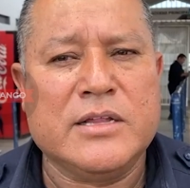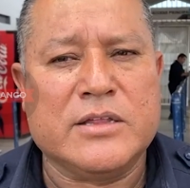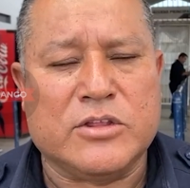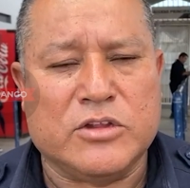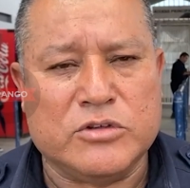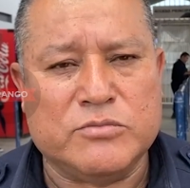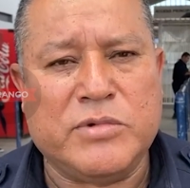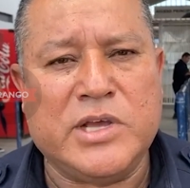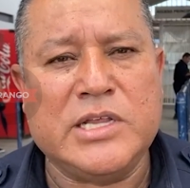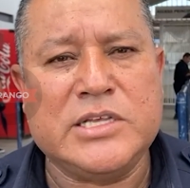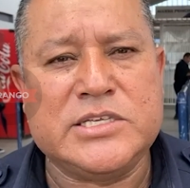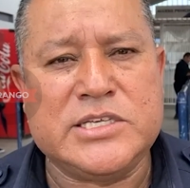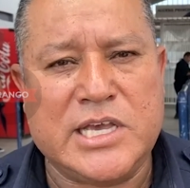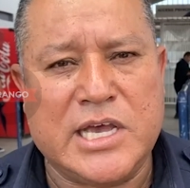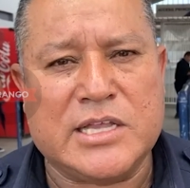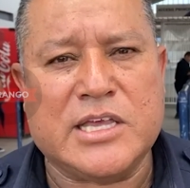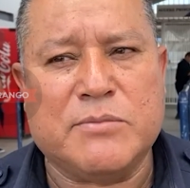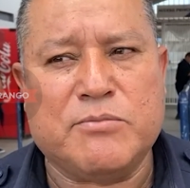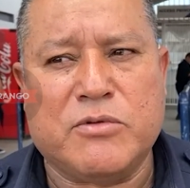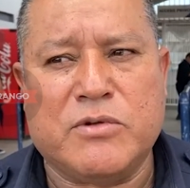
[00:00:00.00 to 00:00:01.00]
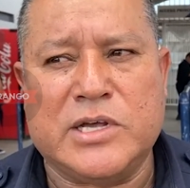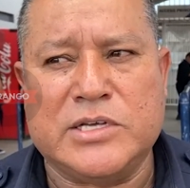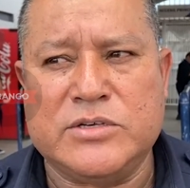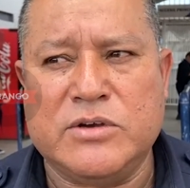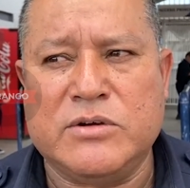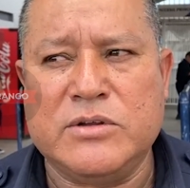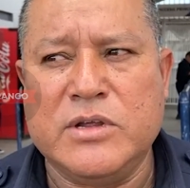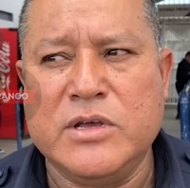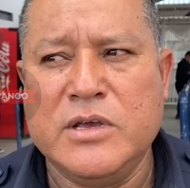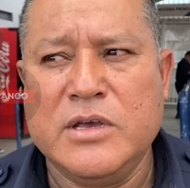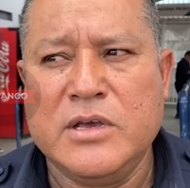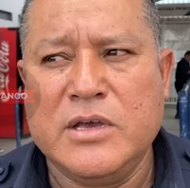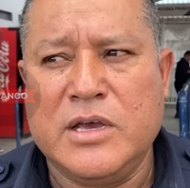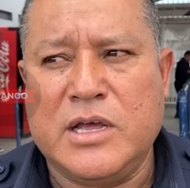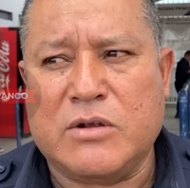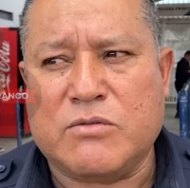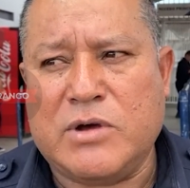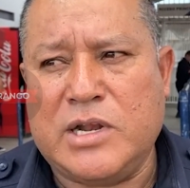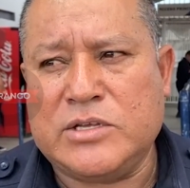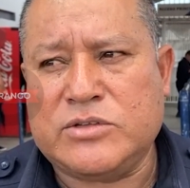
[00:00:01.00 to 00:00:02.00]
2.007 de población,
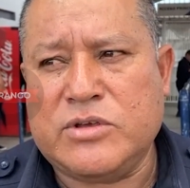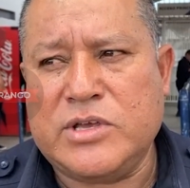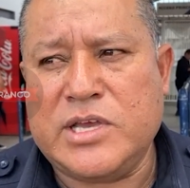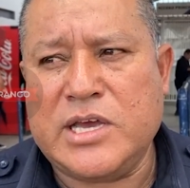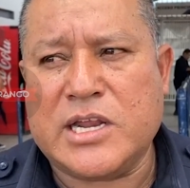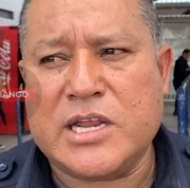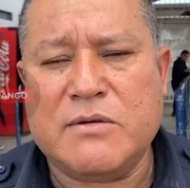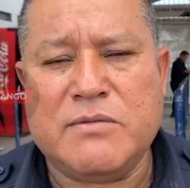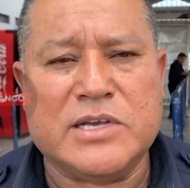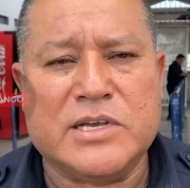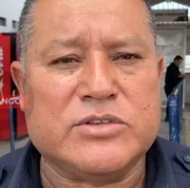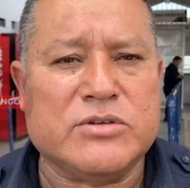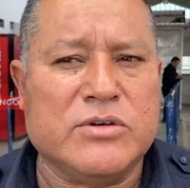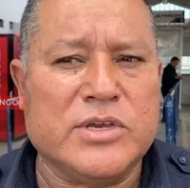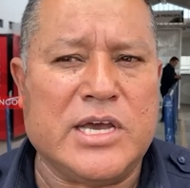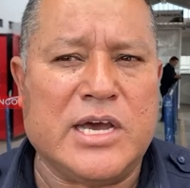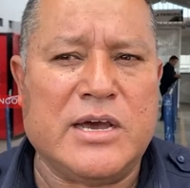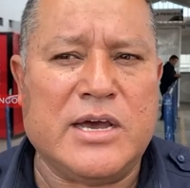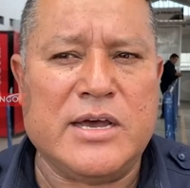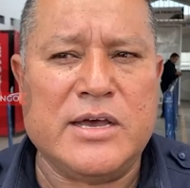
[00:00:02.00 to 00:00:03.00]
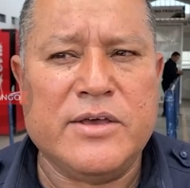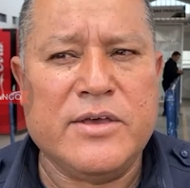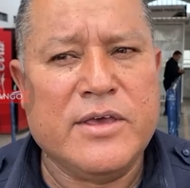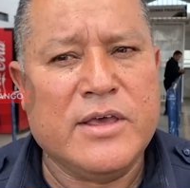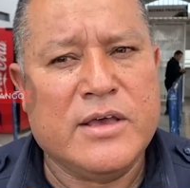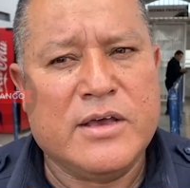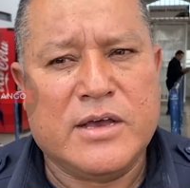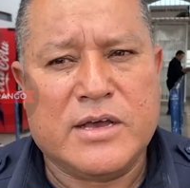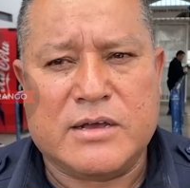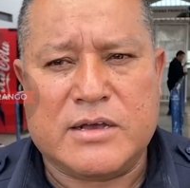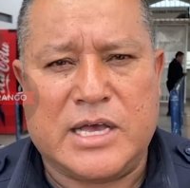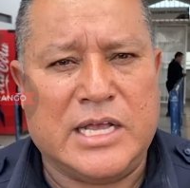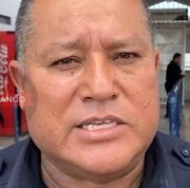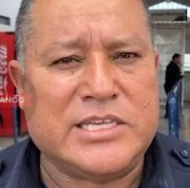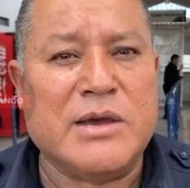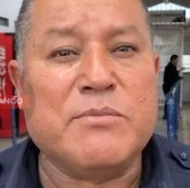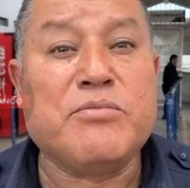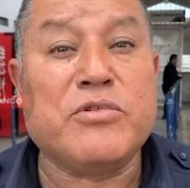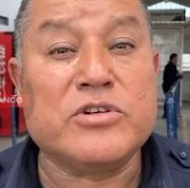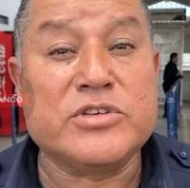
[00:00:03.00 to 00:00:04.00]
el cual esto ya rebasó ya el
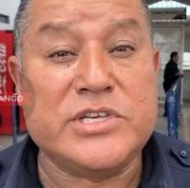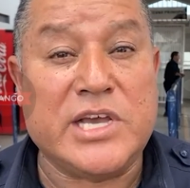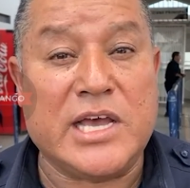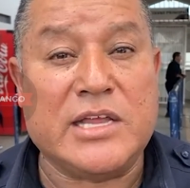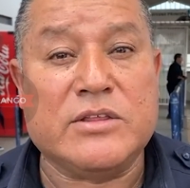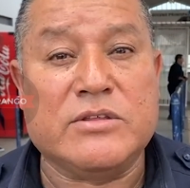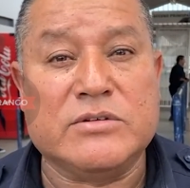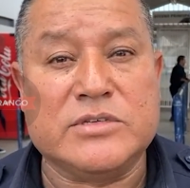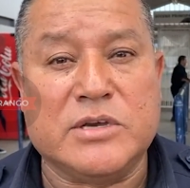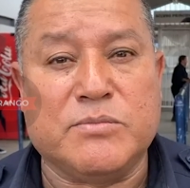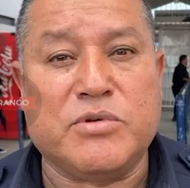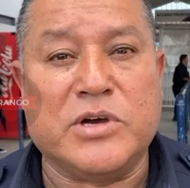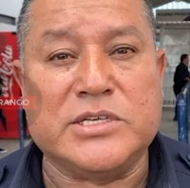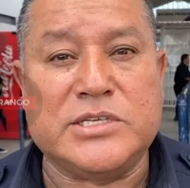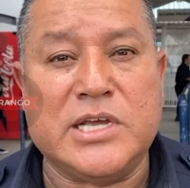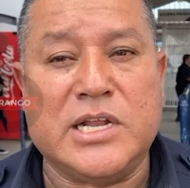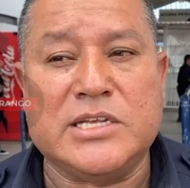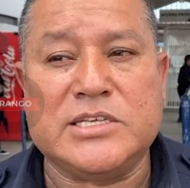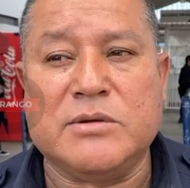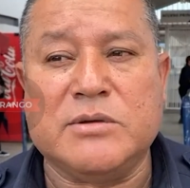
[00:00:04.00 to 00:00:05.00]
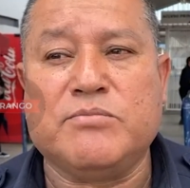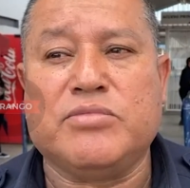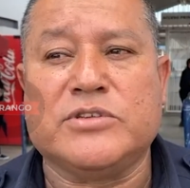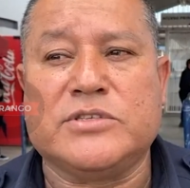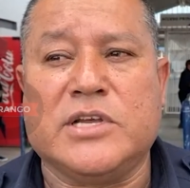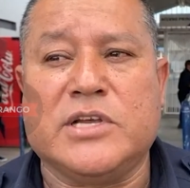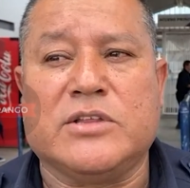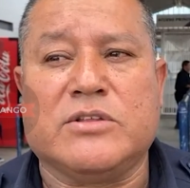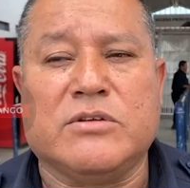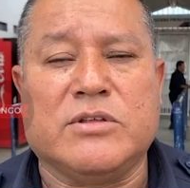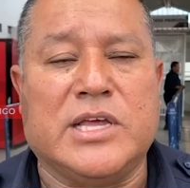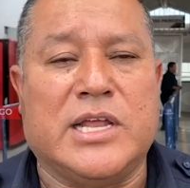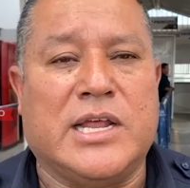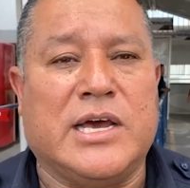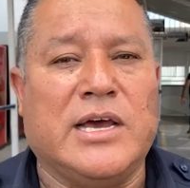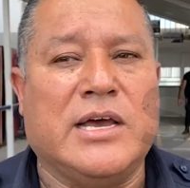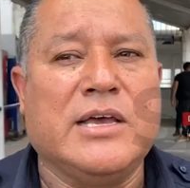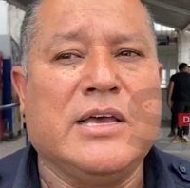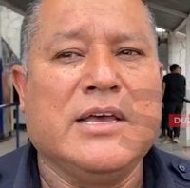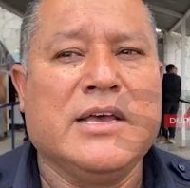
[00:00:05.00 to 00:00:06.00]
100%, se puede decir el 100% de
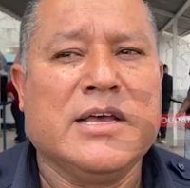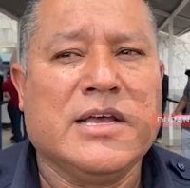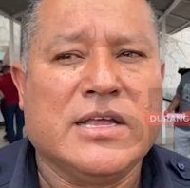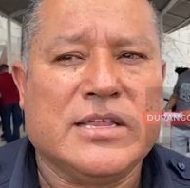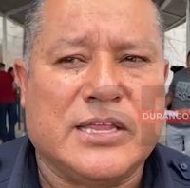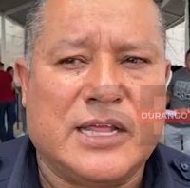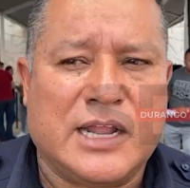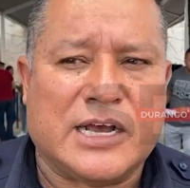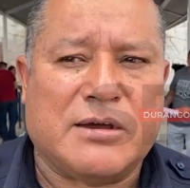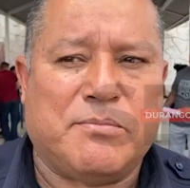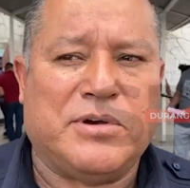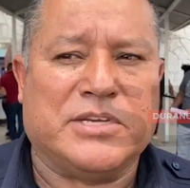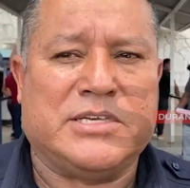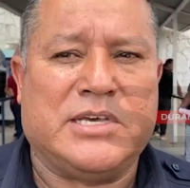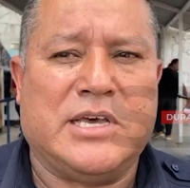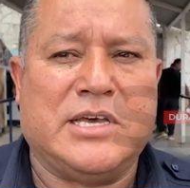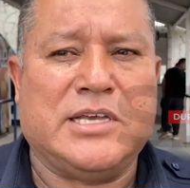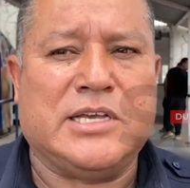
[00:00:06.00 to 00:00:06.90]
la, de la capacidad.